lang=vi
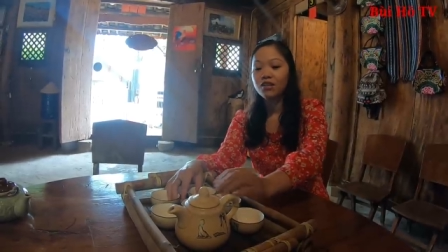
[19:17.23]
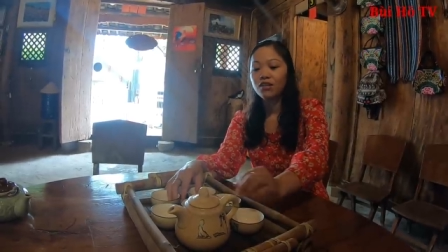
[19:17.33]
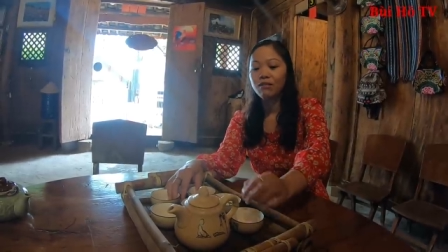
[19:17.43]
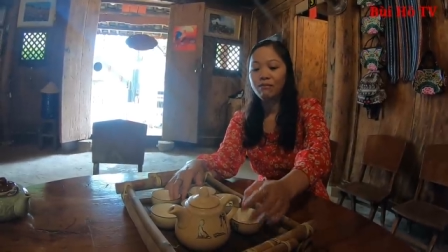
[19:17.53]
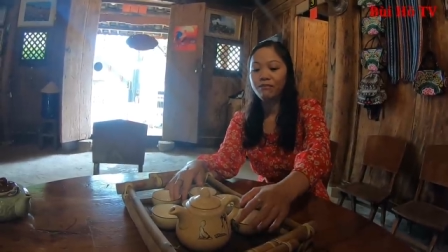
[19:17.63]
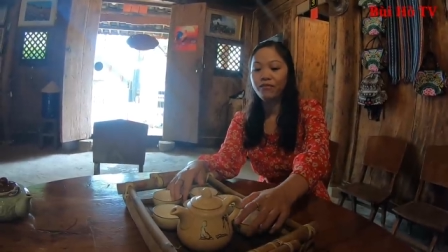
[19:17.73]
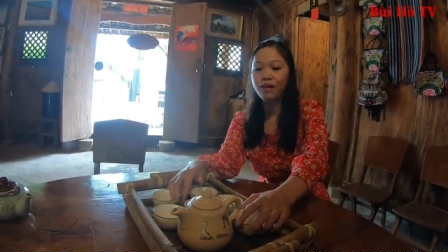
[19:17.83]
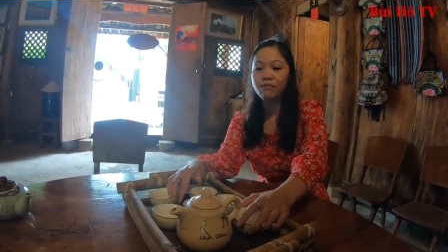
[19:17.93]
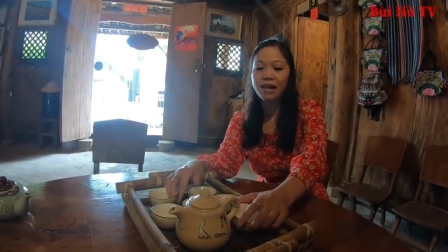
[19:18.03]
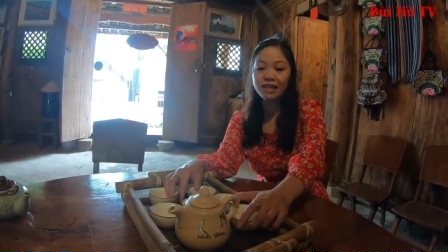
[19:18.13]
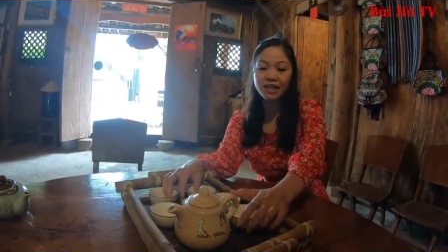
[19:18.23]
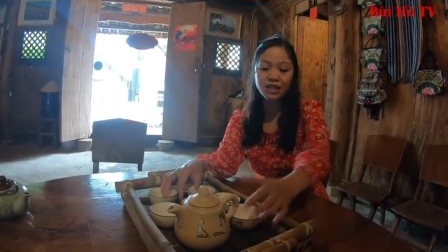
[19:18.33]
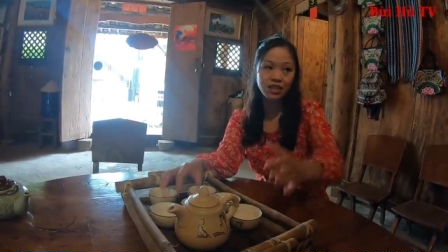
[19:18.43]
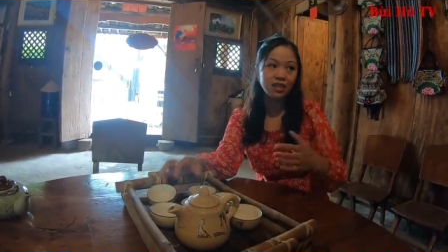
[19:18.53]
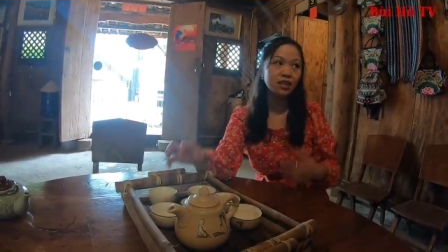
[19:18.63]
còn về bánh thì
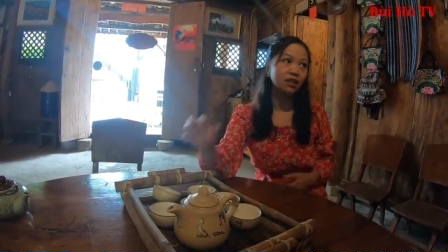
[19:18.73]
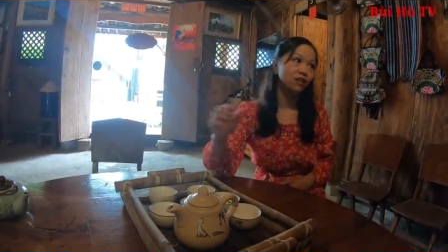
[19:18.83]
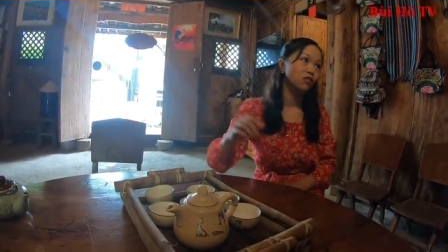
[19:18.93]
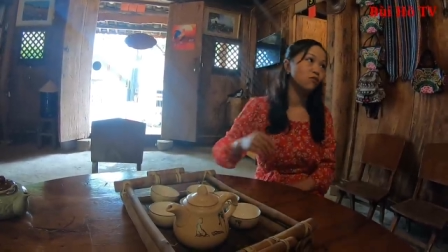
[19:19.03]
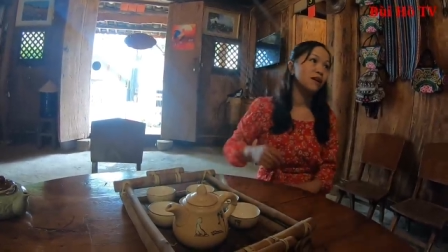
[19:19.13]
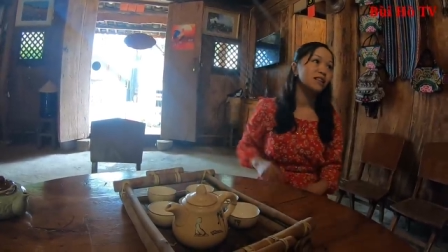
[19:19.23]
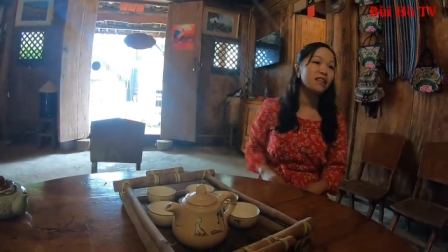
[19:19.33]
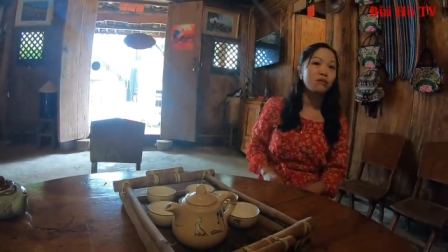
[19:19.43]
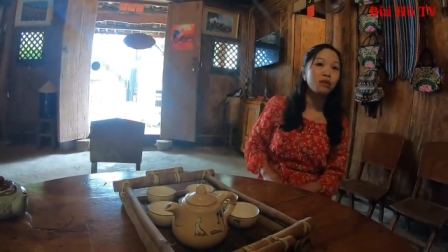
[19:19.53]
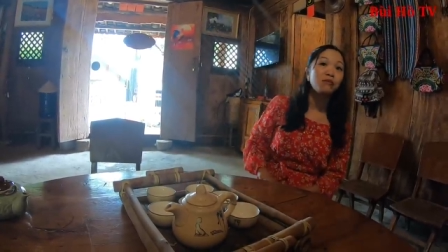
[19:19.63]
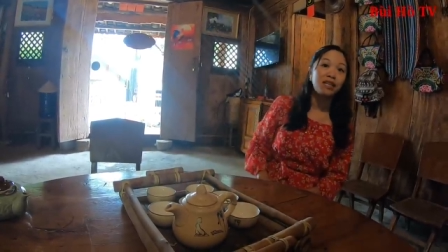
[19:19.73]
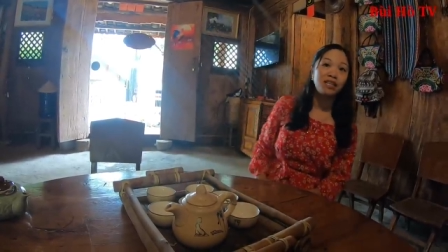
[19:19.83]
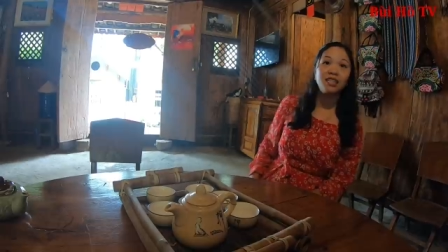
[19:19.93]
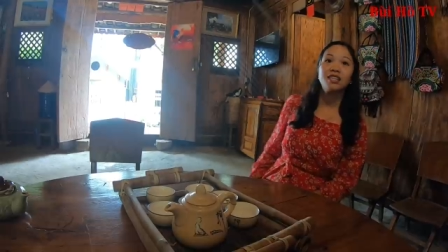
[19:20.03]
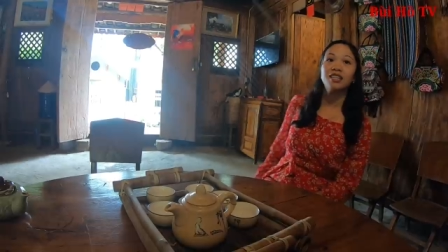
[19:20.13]
uh, có bánh tam giác mạch
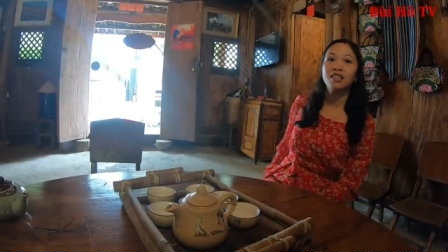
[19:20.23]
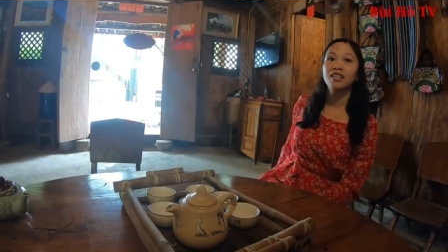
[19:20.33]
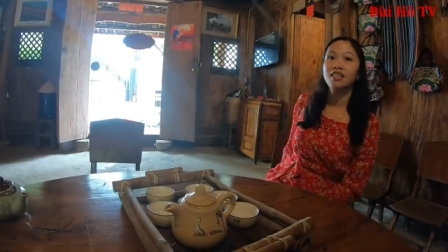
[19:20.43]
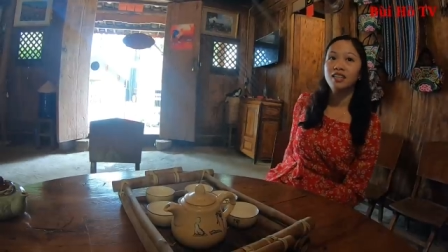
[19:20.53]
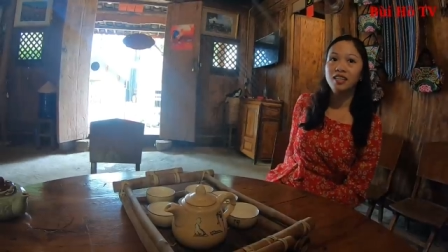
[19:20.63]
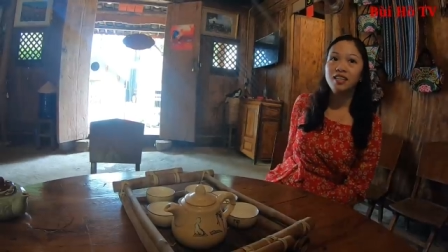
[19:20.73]
à.